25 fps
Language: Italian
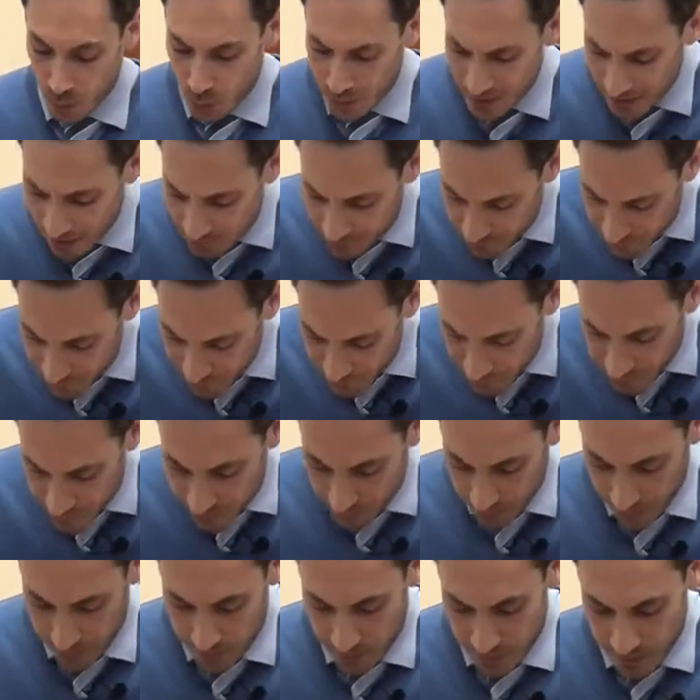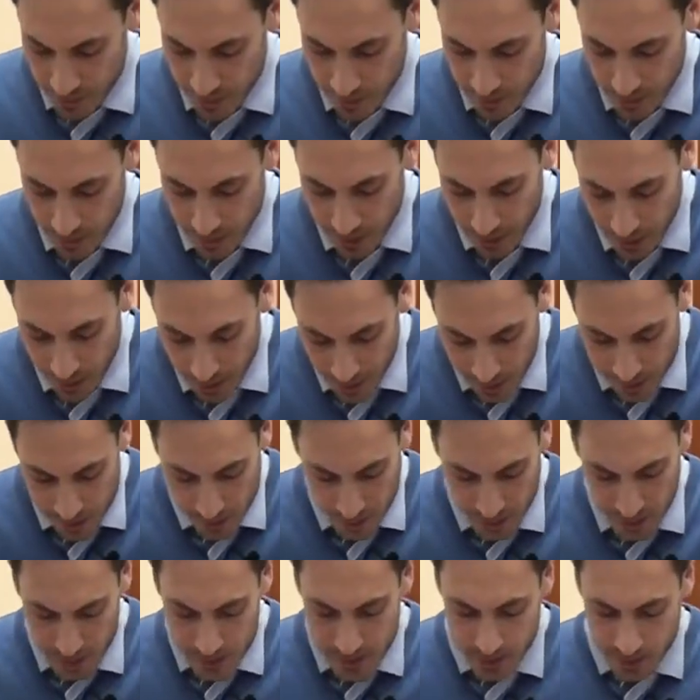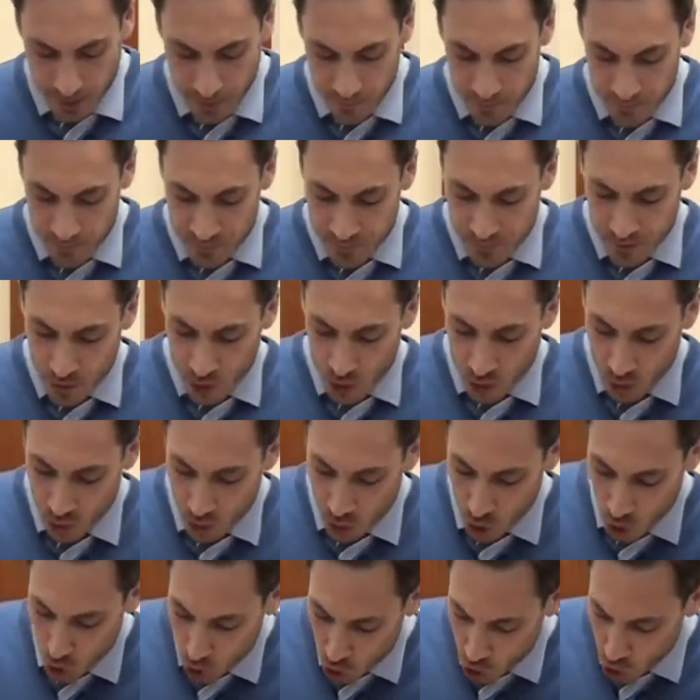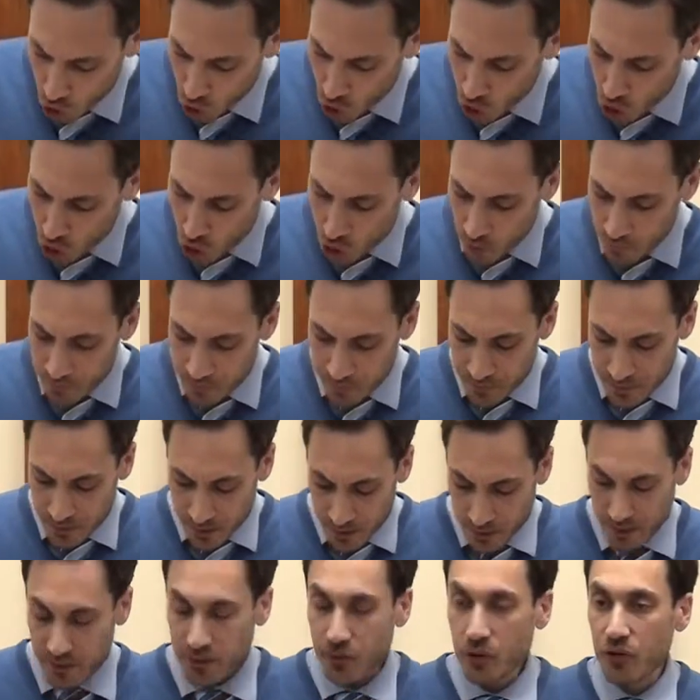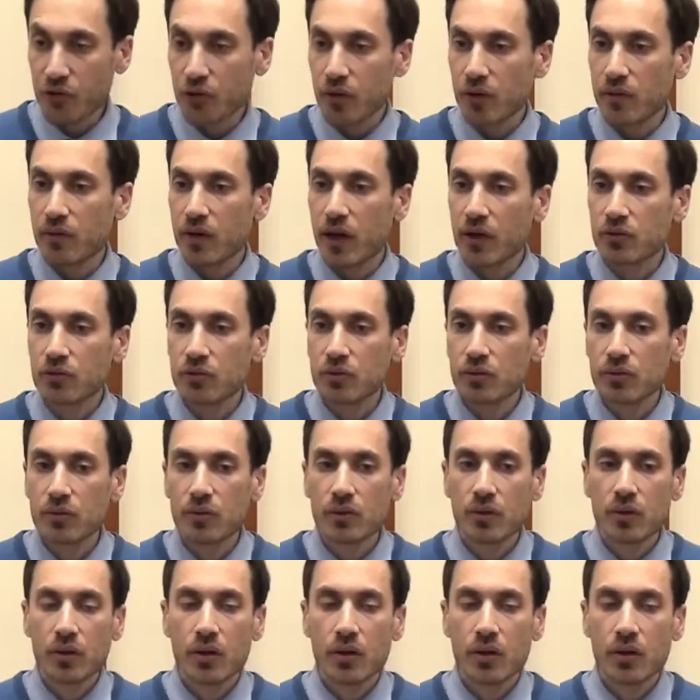Qual è la vita che caratterizza coloro che Dio ha salvato?